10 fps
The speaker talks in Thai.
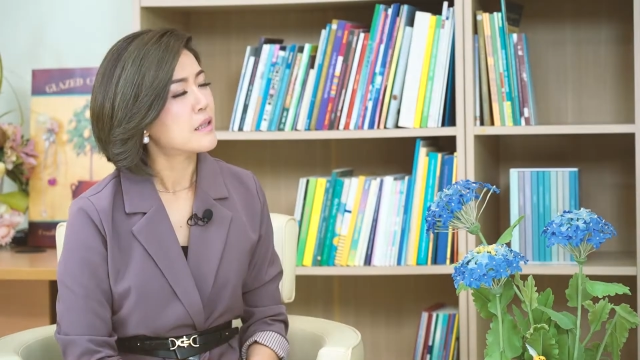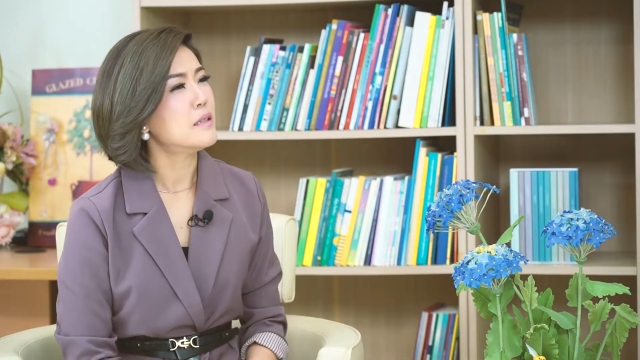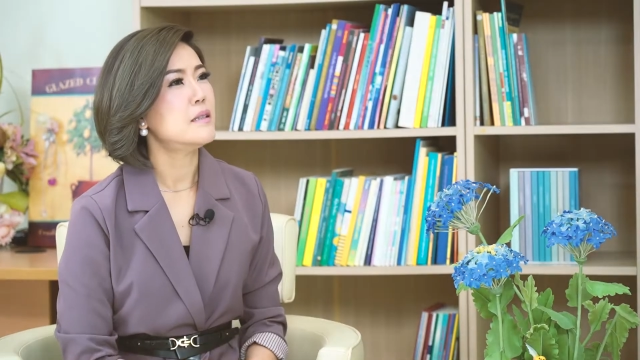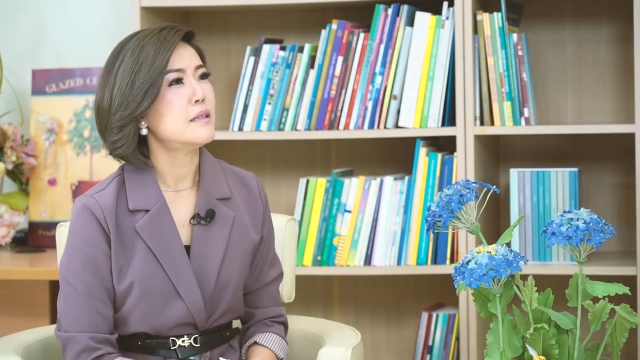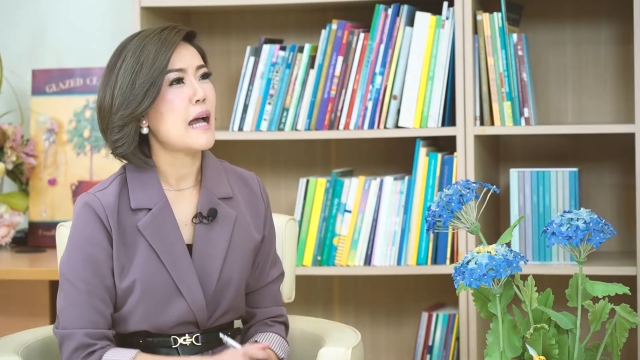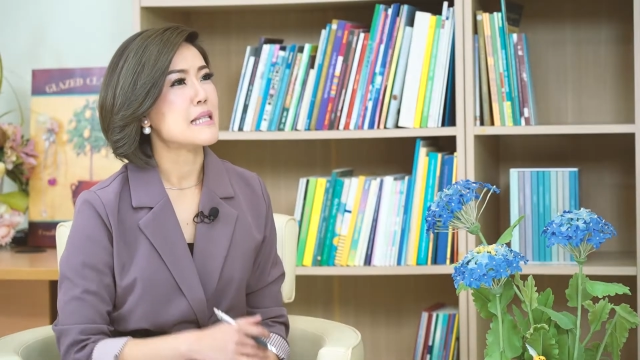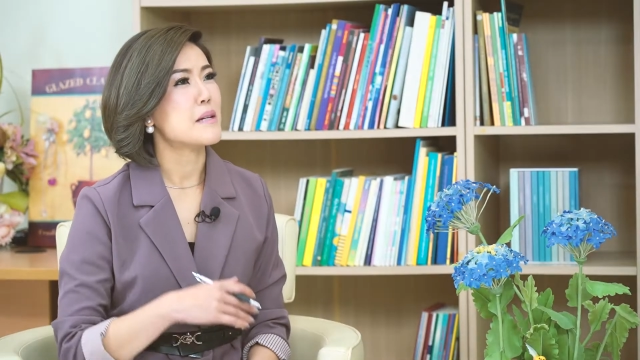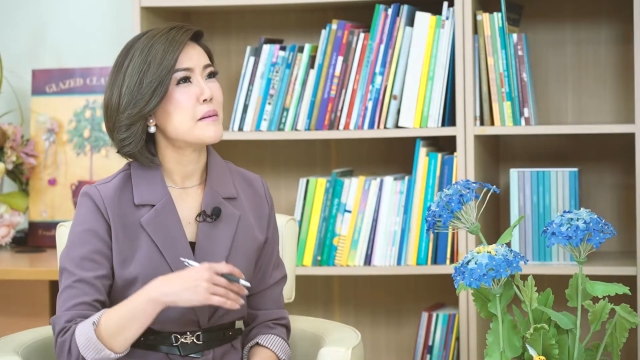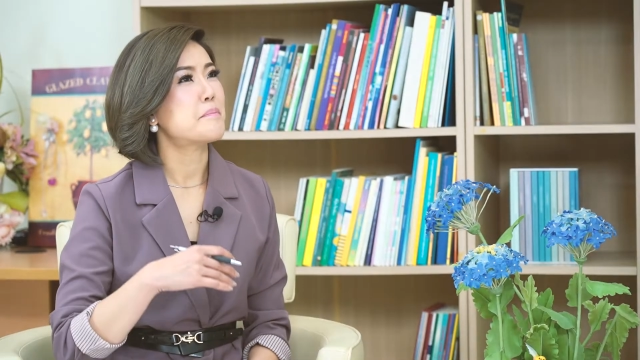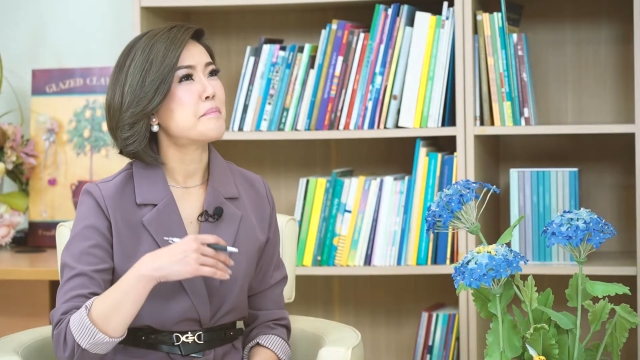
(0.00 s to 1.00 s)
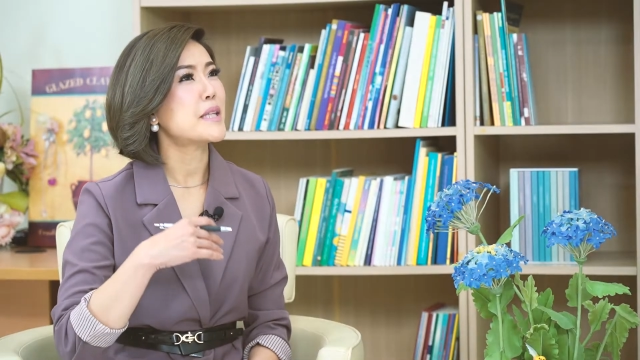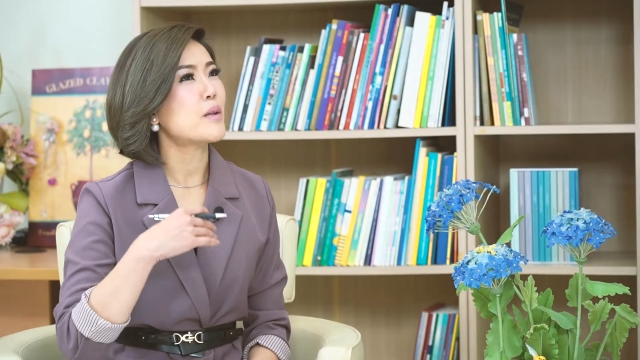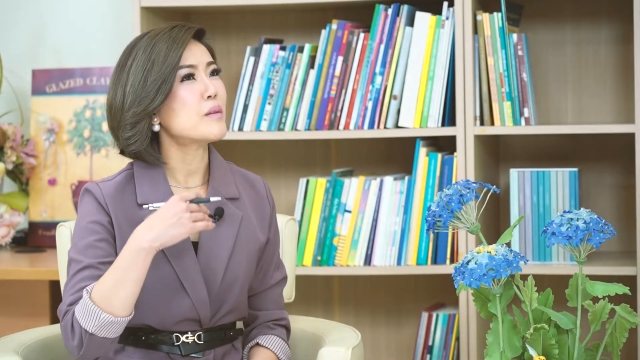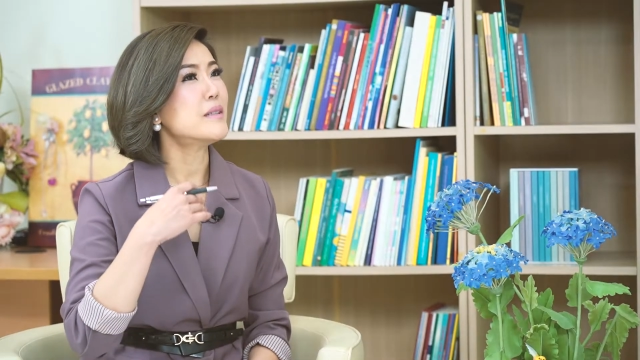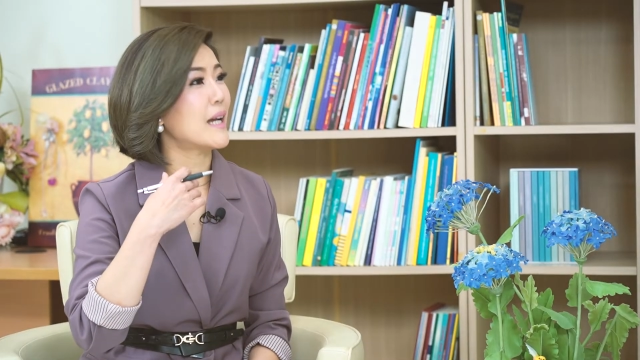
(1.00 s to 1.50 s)
คืออาจจะไม่
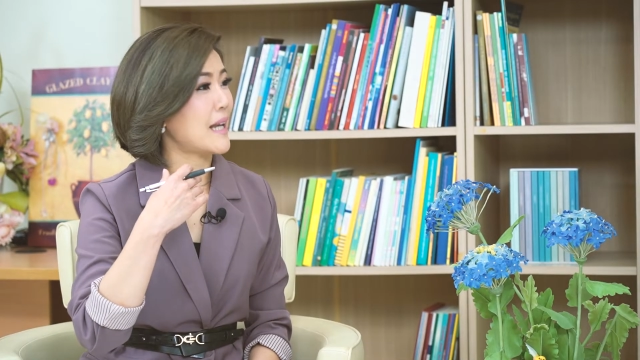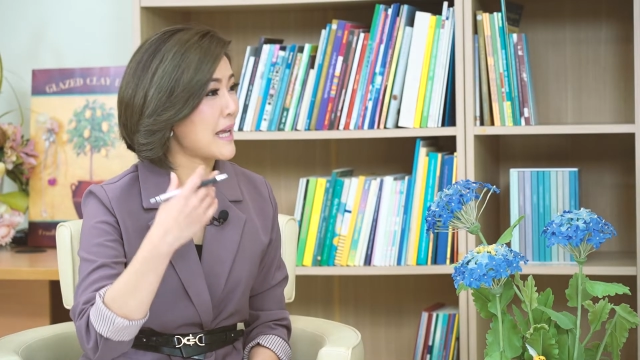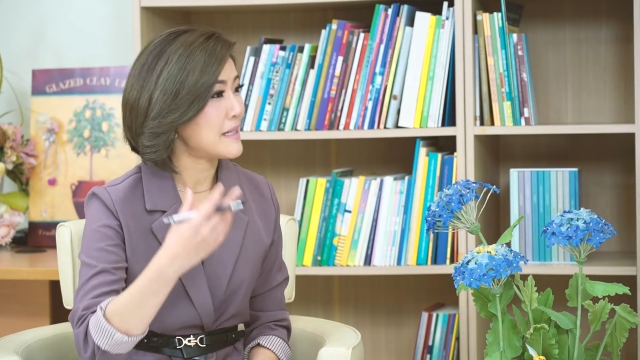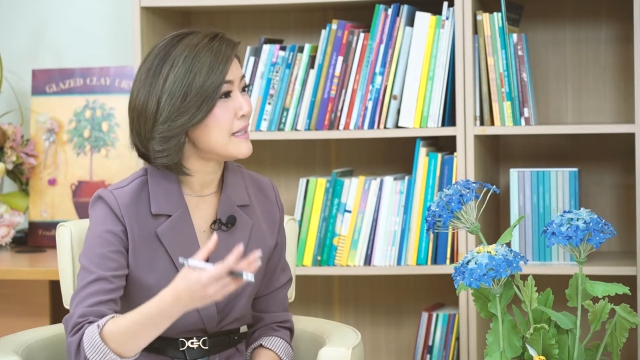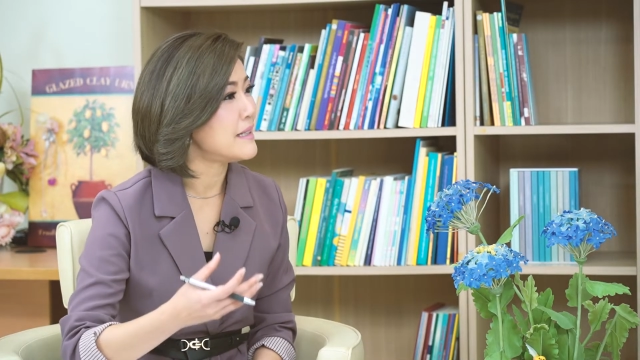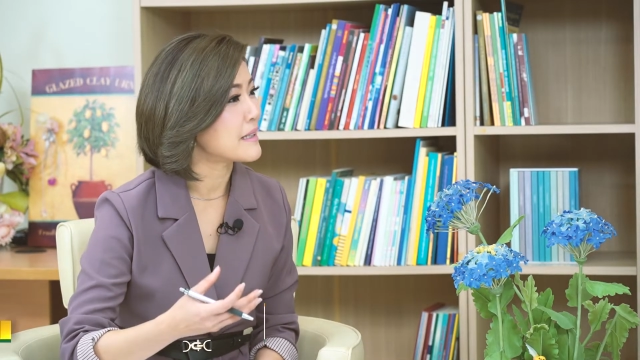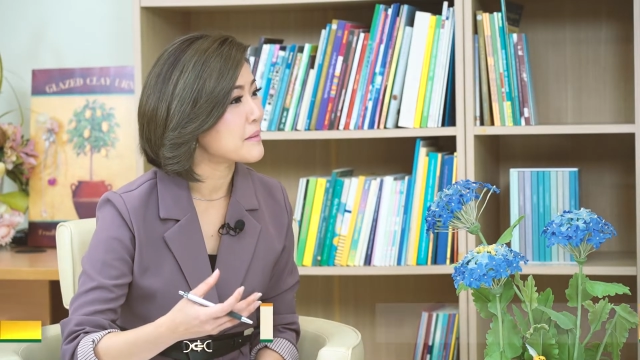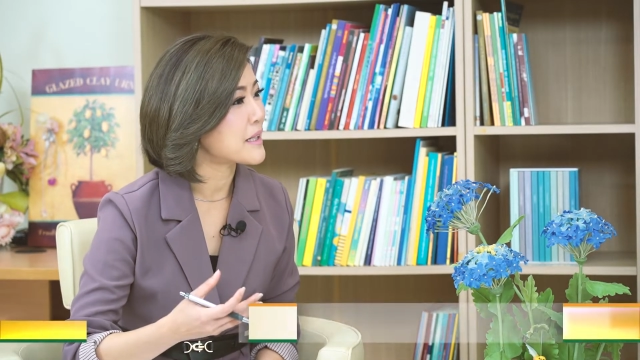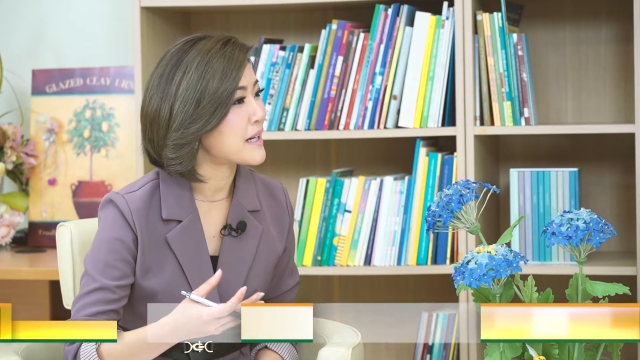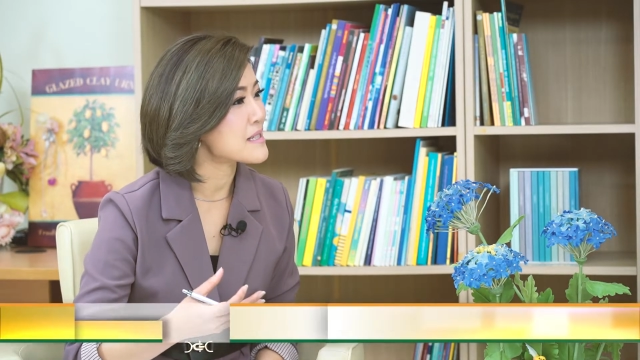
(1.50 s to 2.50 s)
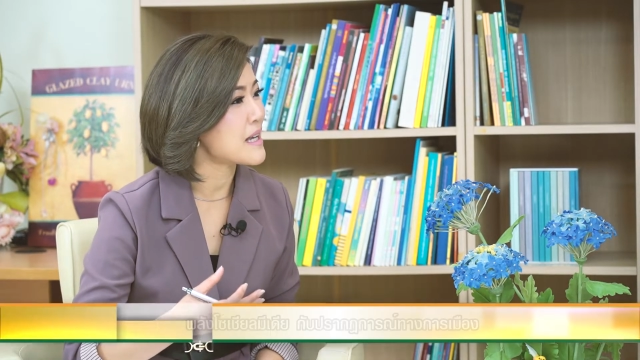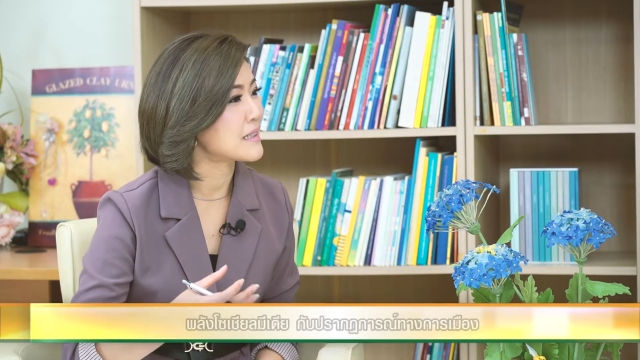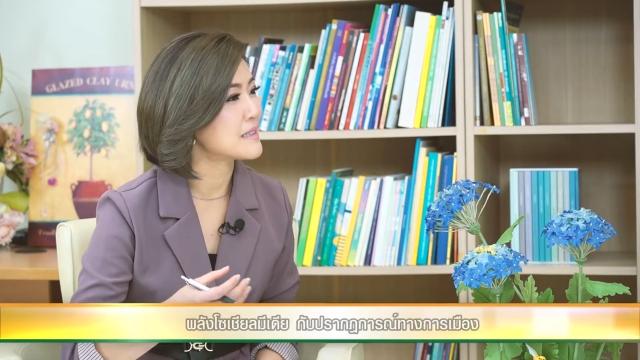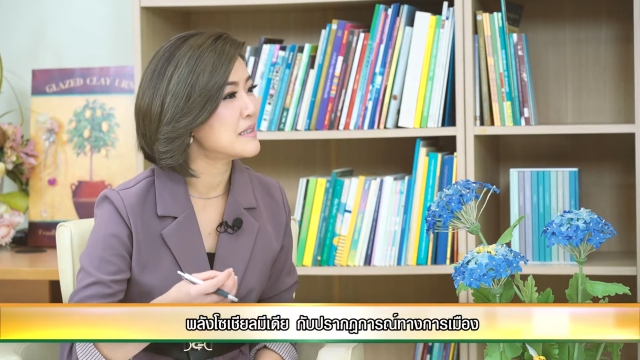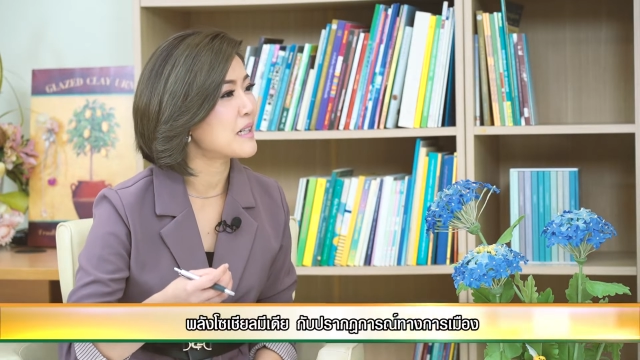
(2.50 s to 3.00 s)
ต้องเหนื่อยหลายทีอย่างนี้ไหมคะอาจาร
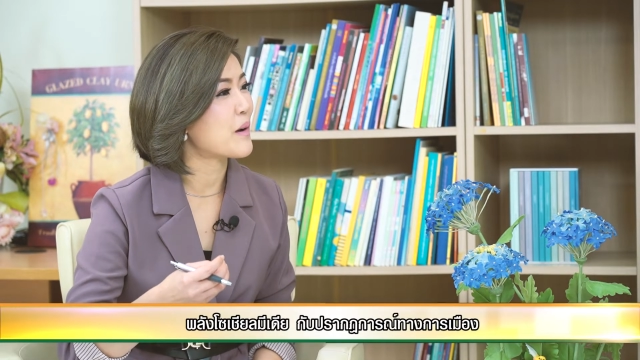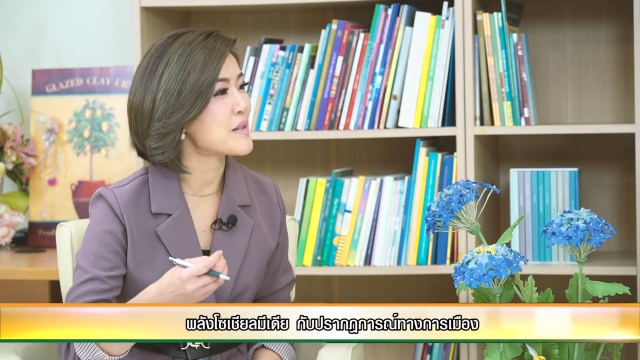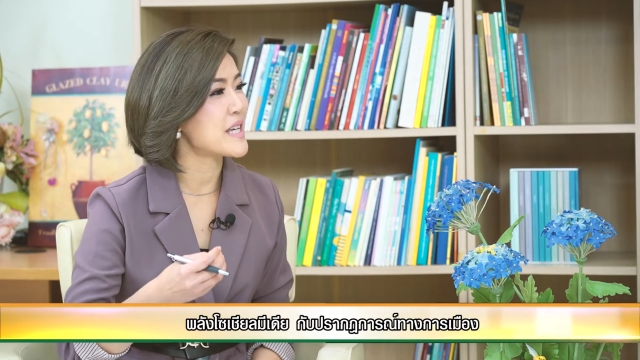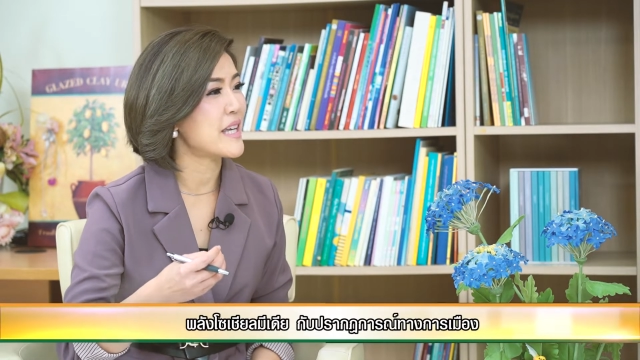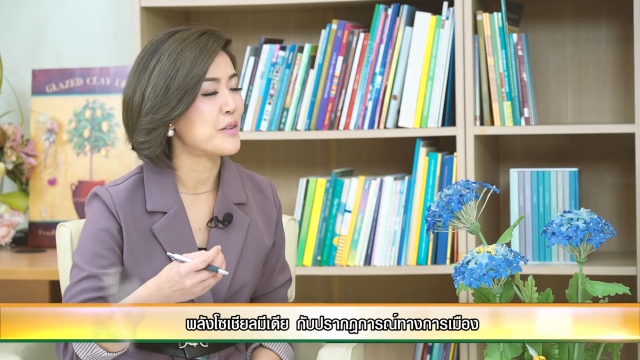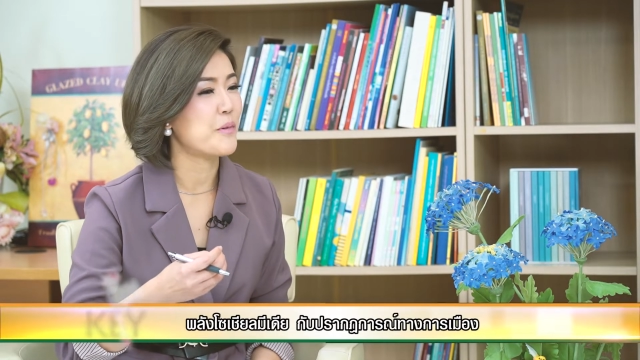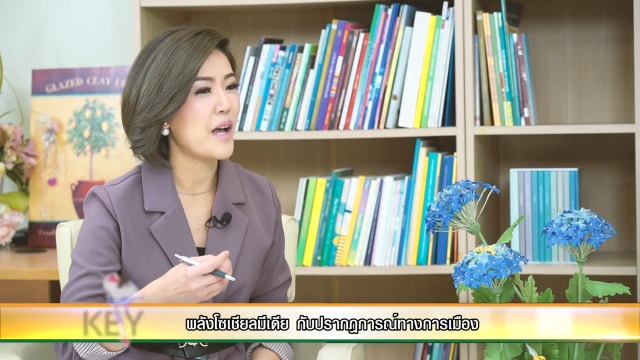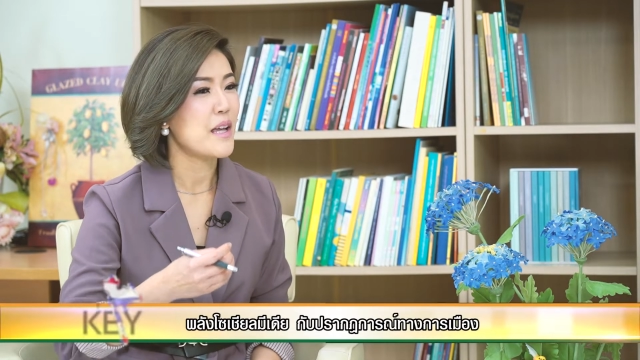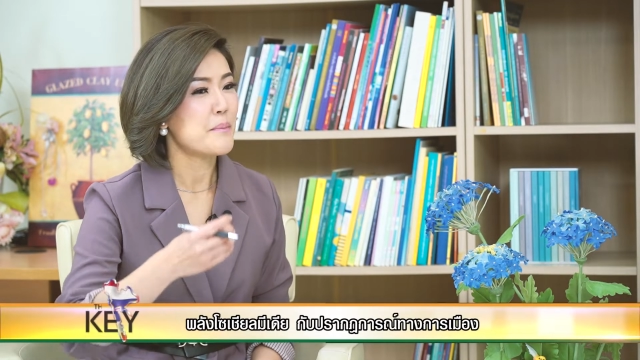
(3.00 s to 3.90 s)
ย์คือเราก็จะเห็นว่า